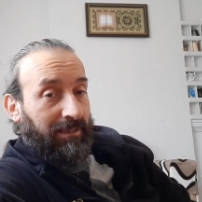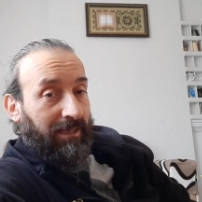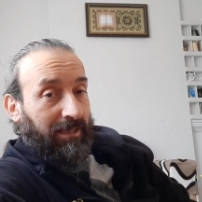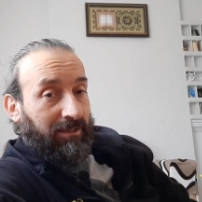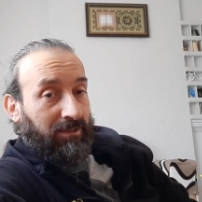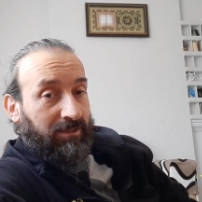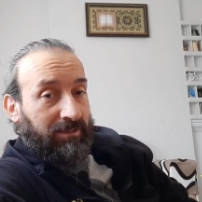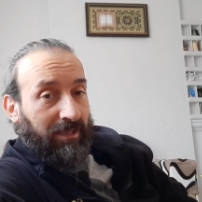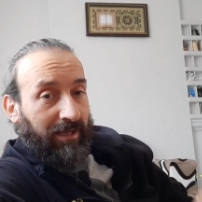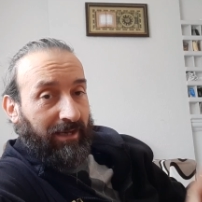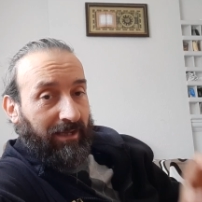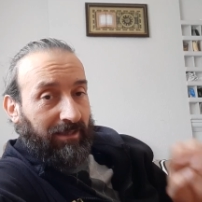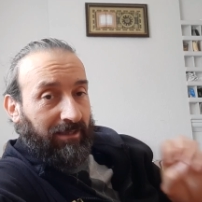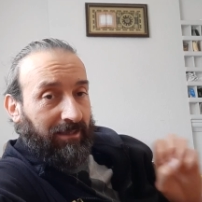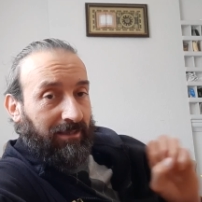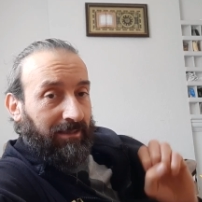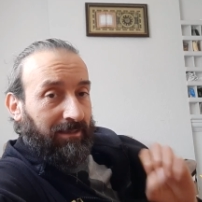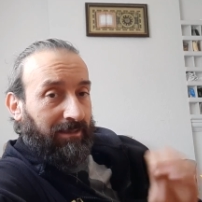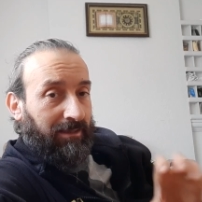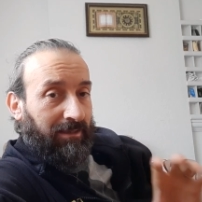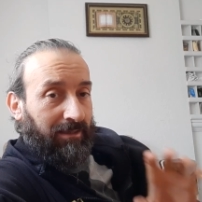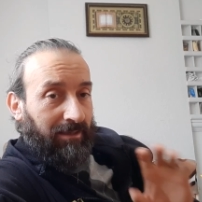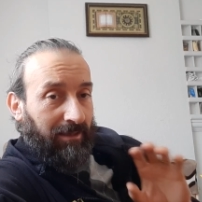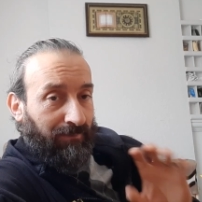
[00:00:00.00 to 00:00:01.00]
eriterek e,
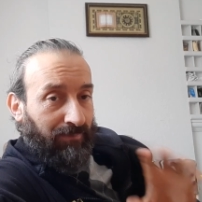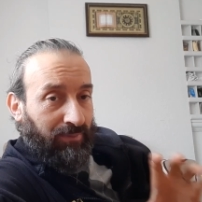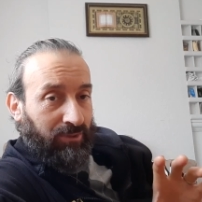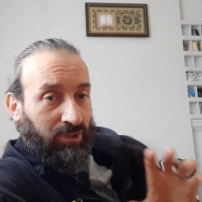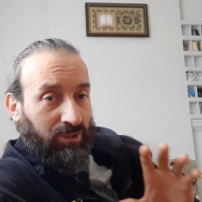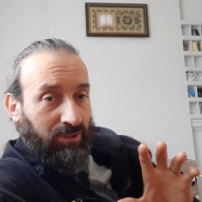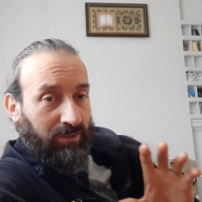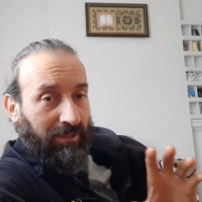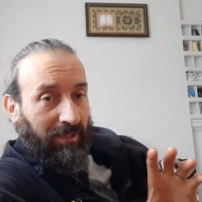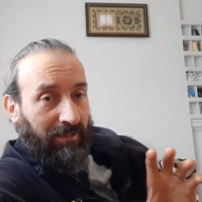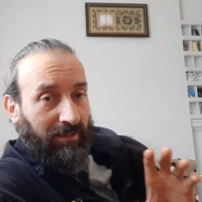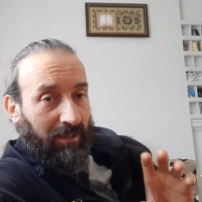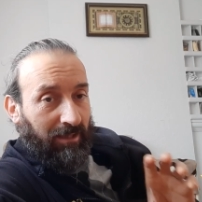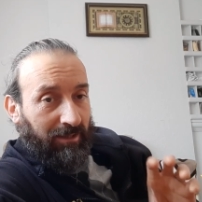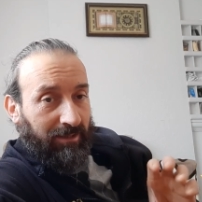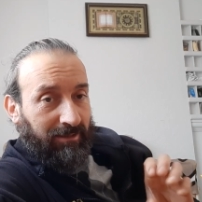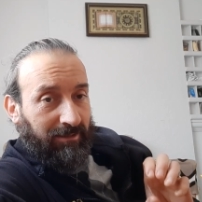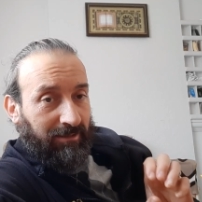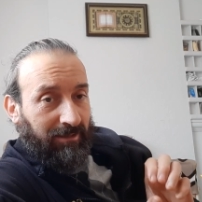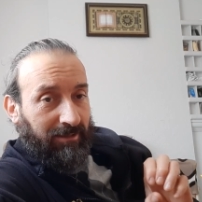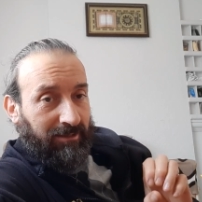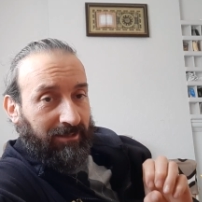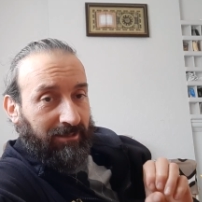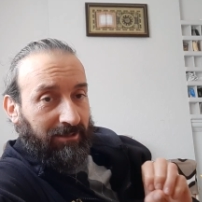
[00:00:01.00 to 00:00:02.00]
yapışır yani
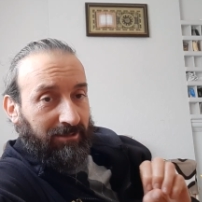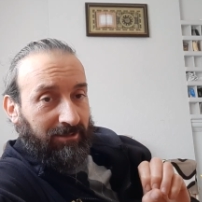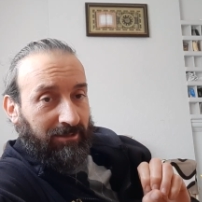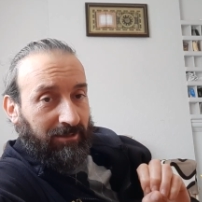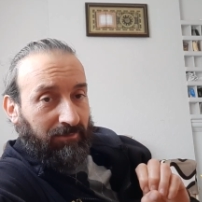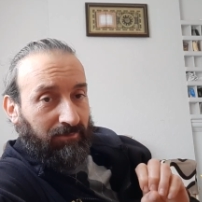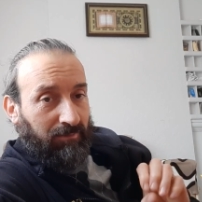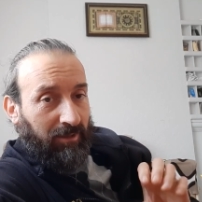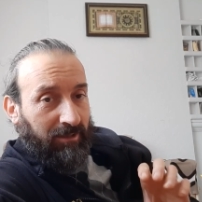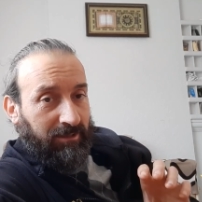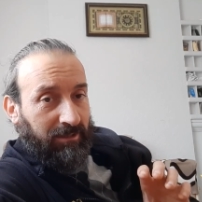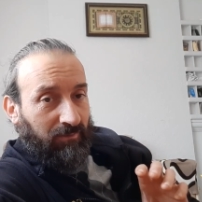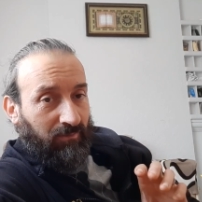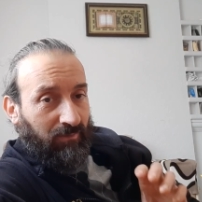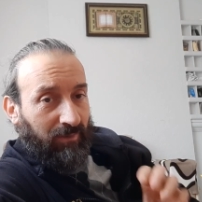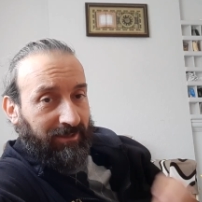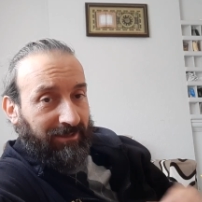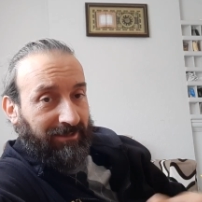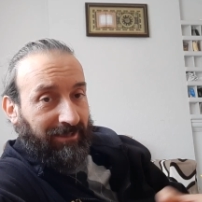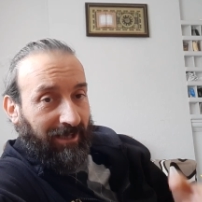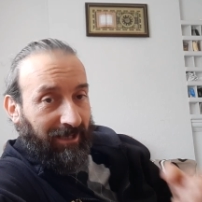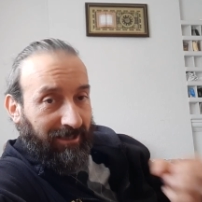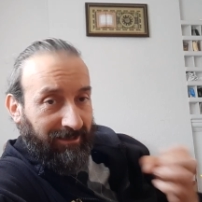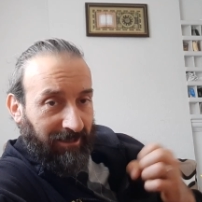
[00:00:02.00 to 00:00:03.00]
altında sıkıntılı bir malzeme
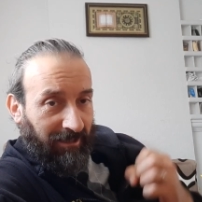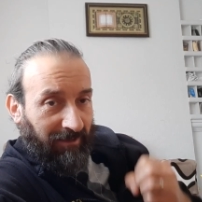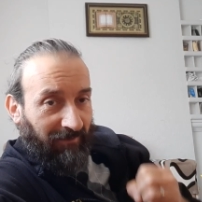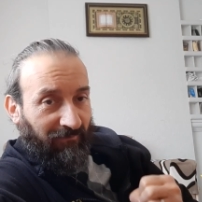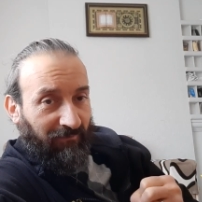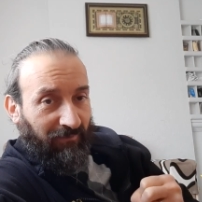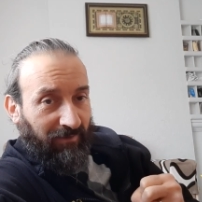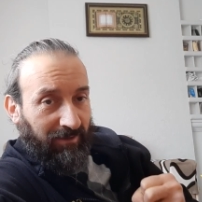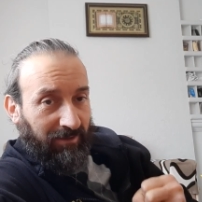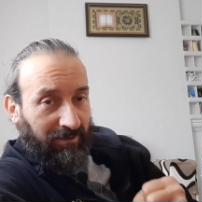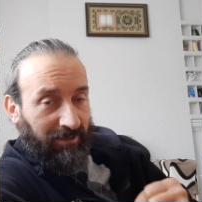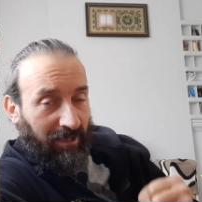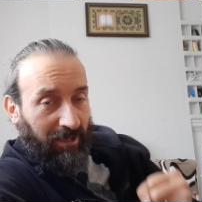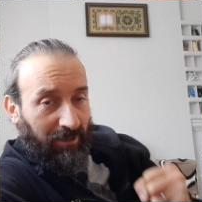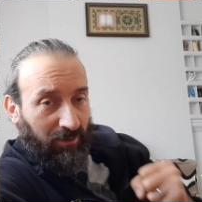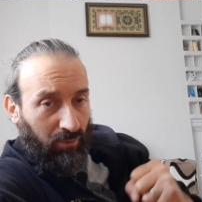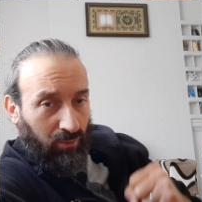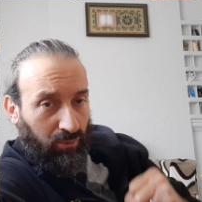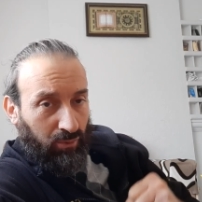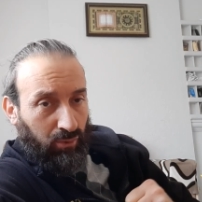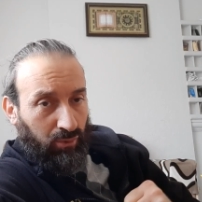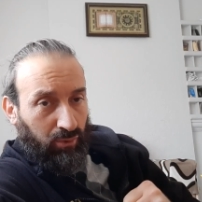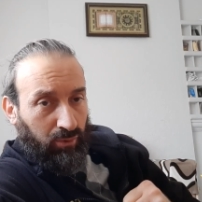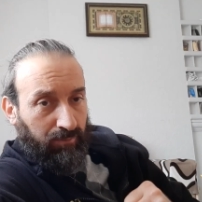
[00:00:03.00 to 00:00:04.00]
varsa daha zayıf, daha
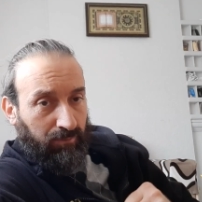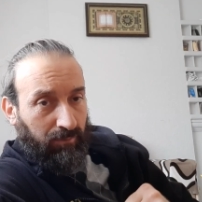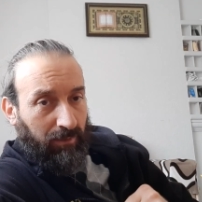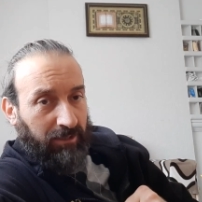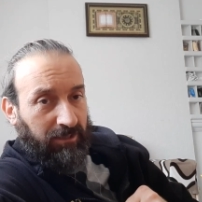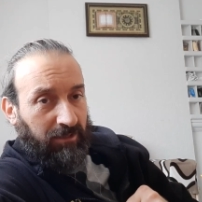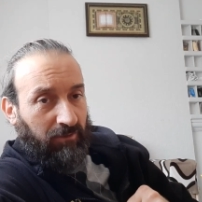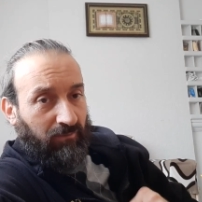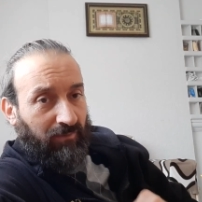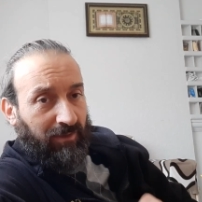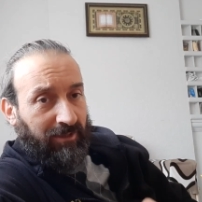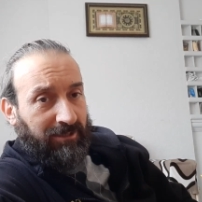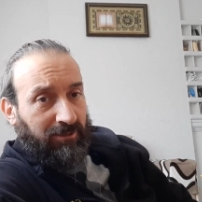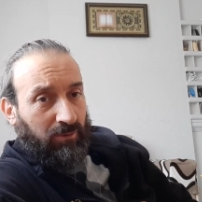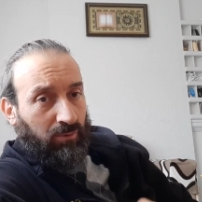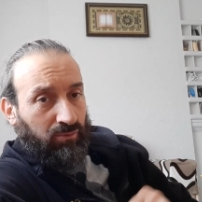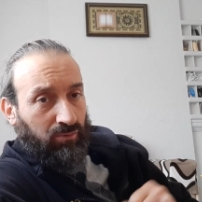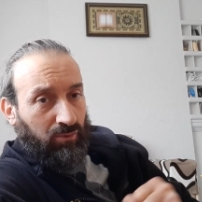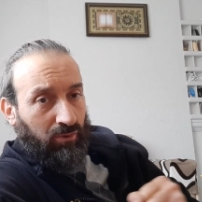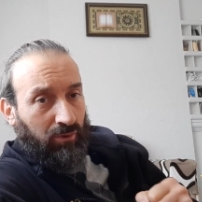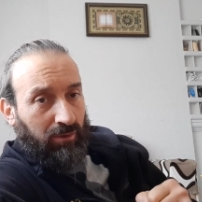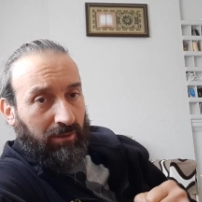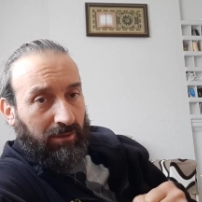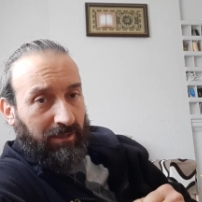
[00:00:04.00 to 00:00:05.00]
güçsüz bir malzeme varsa
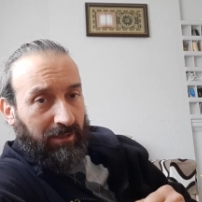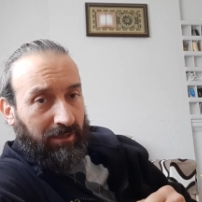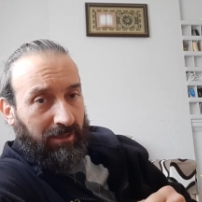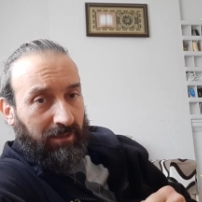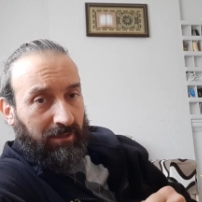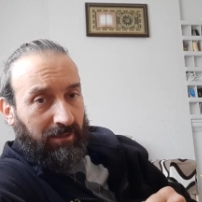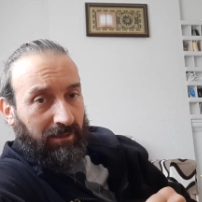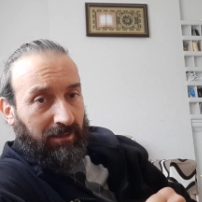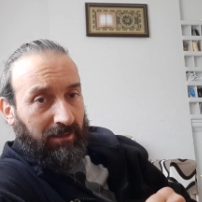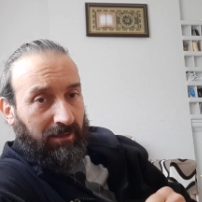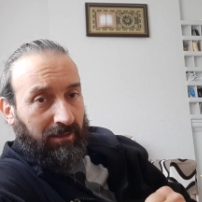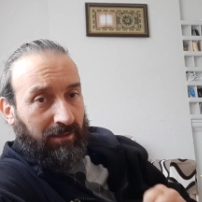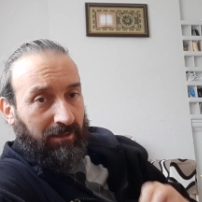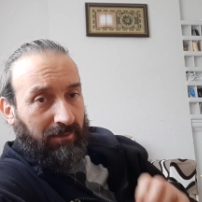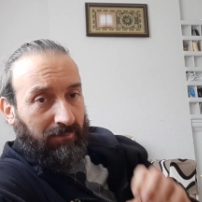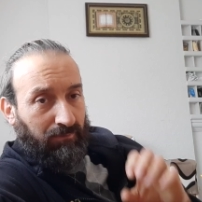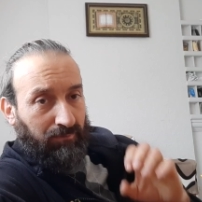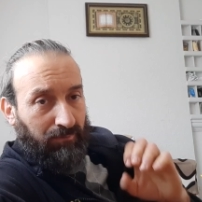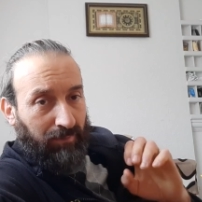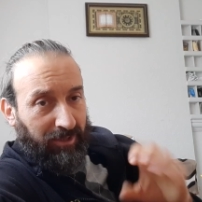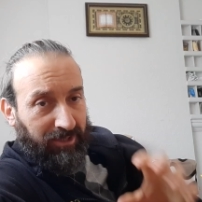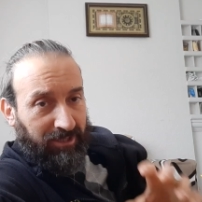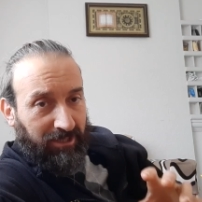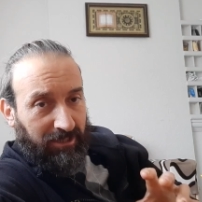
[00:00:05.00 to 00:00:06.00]
onu
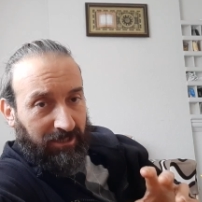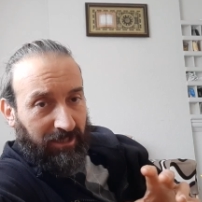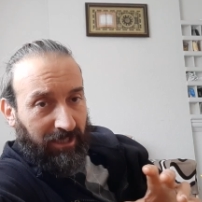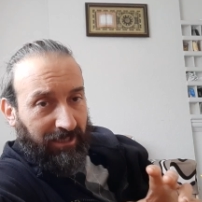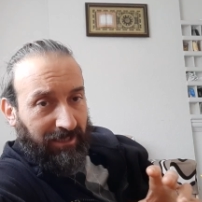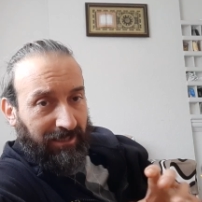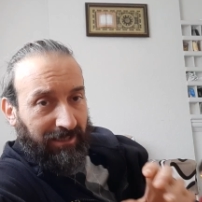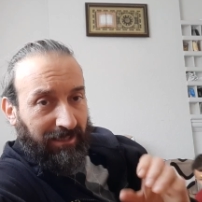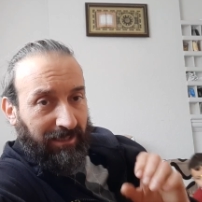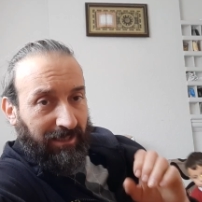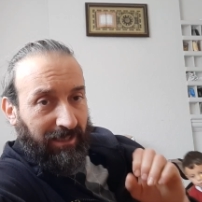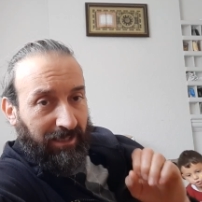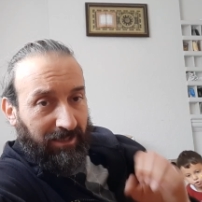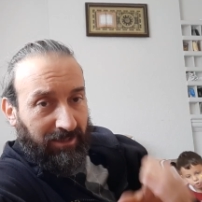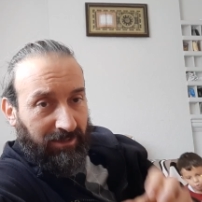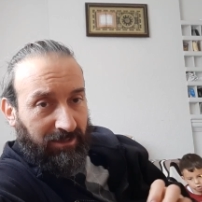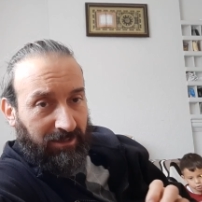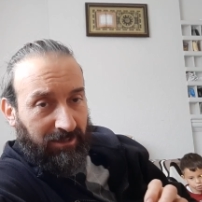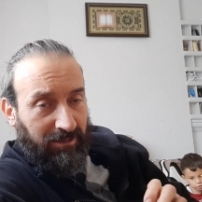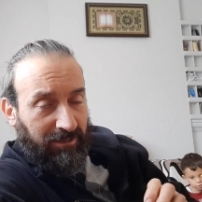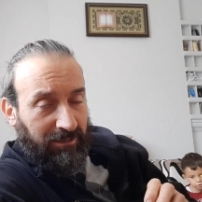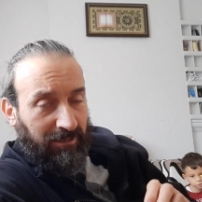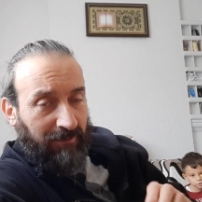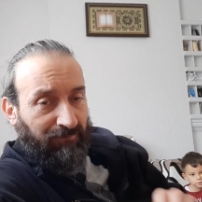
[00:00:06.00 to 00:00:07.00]
e, baskılar,
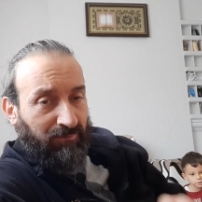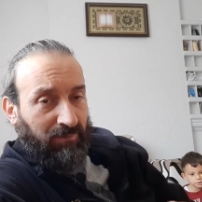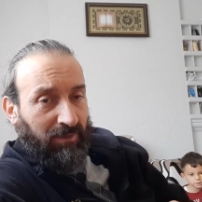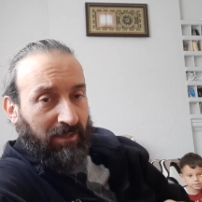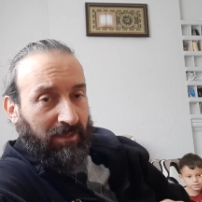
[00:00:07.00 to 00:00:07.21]
eritir,